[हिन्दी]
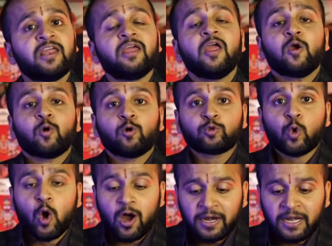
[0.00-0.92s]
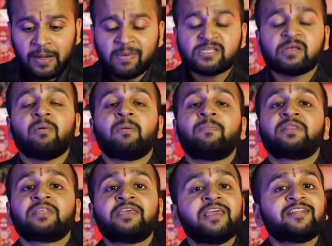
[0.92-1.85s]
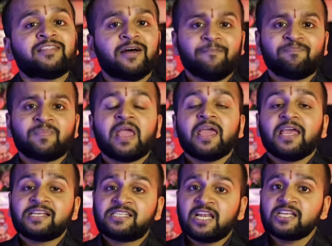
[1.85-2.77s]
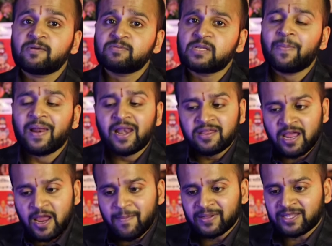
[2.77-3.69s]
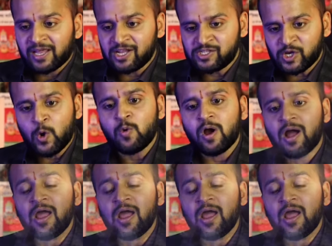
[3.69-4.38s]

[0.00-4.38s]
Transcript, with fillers: ने खुद को अग्नि में समर्पित किया था इसलिए सबसे पहले यही बताना चाहूंगा